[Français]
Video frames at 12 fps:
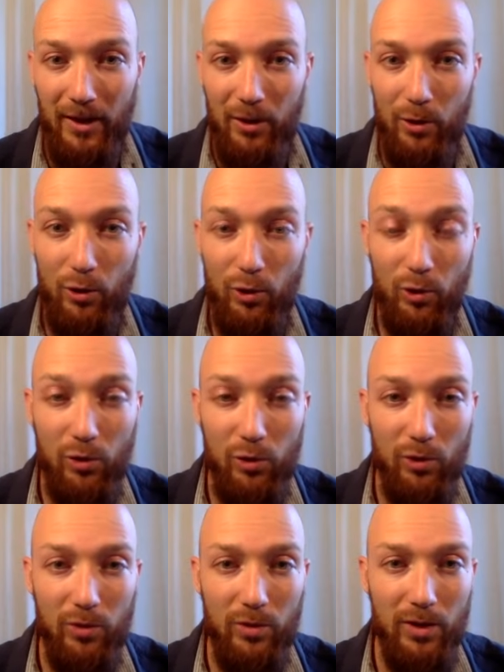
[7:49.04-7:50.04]
Au jour
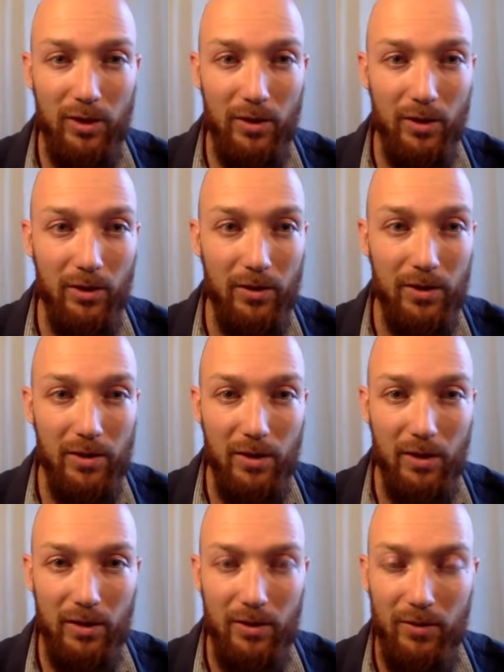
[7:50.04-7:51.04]
d'aujourd'hui,
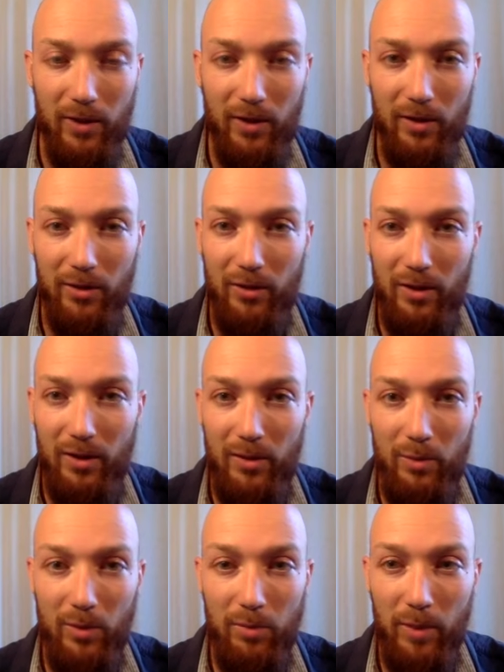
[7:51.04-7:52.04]
c'est différent. On a des
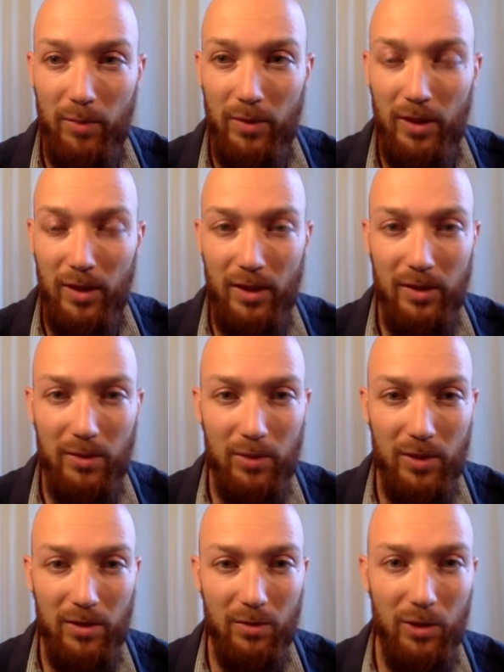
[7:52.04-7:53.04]
bouts de papier, des
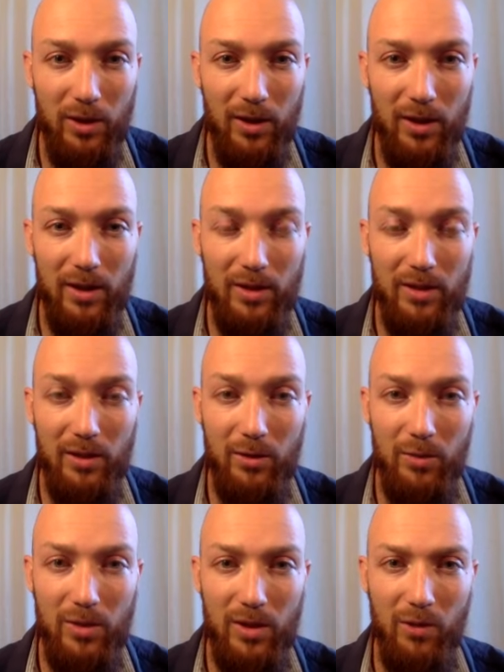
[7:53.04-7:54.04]
pièces de monnaie, et c'est
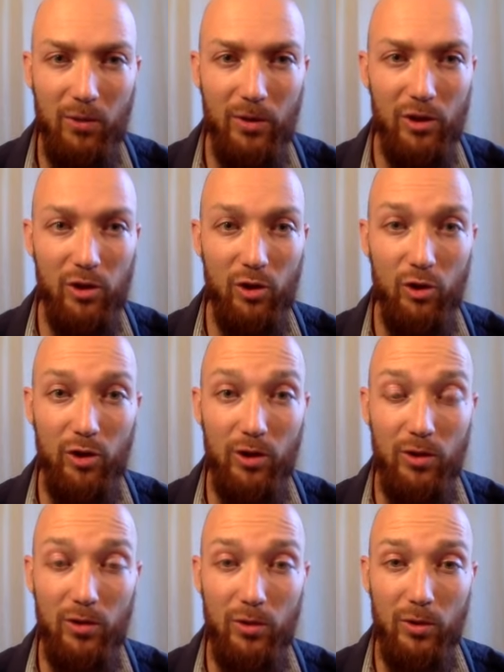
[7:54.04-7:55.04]
comme ça qu'on échange des
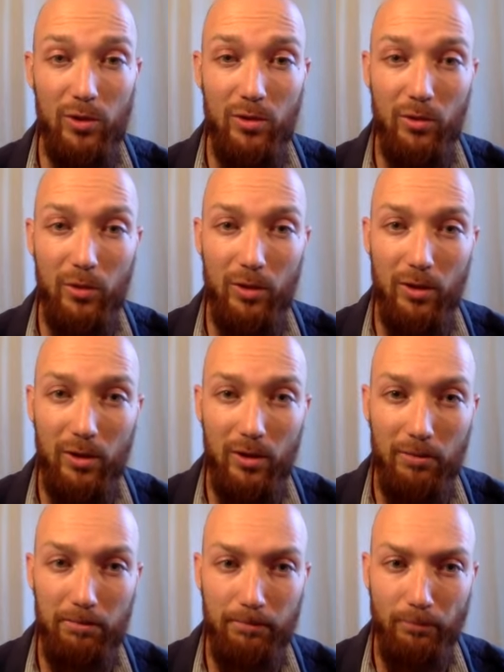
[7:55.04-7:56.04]
ressources. Donc,
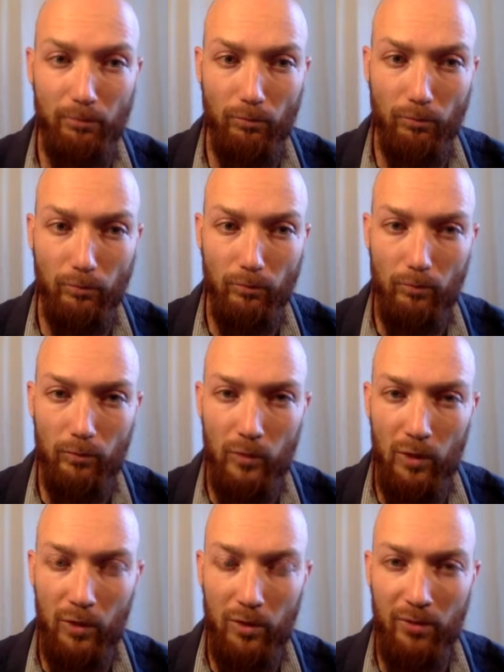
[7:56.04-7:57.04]

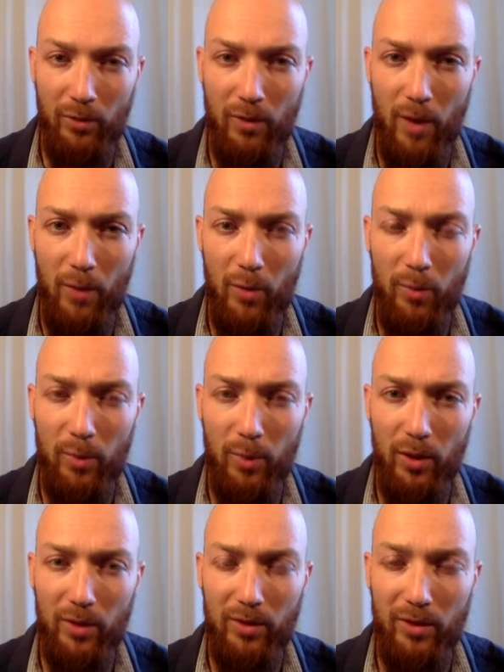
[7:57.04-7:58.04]
des fois, on a un peu
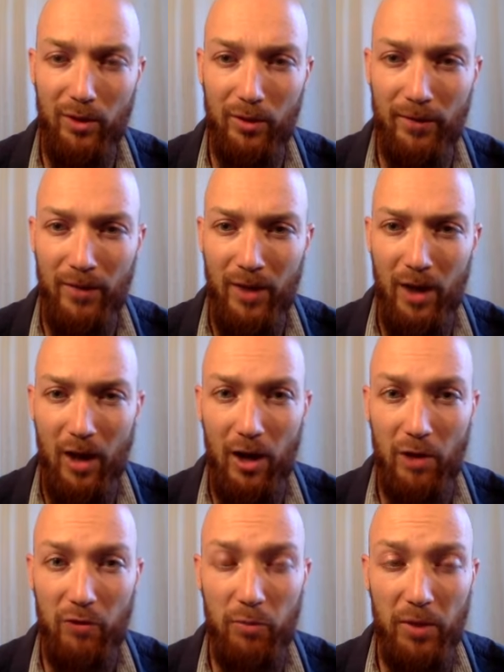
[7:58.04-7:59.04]
peur de
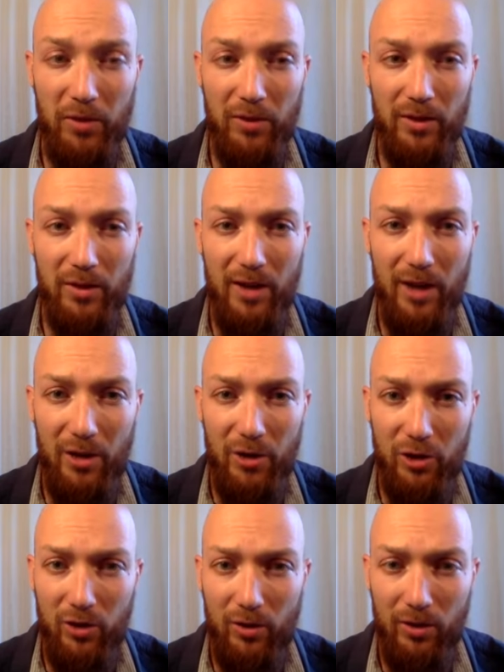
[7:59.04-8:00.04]
ah, je veux pas donner de
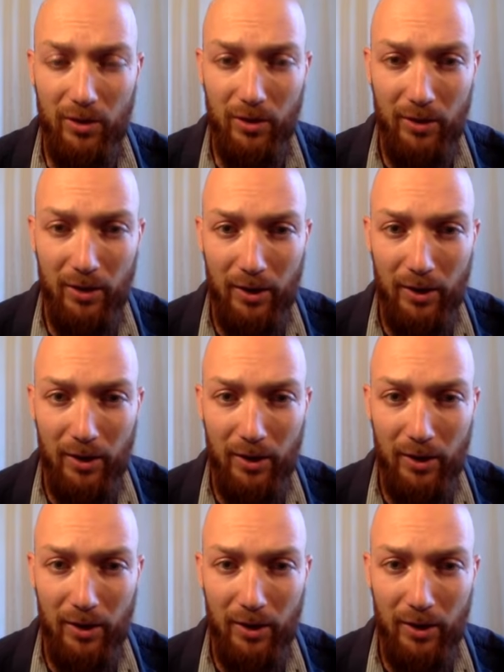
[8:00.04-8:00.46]
l'argent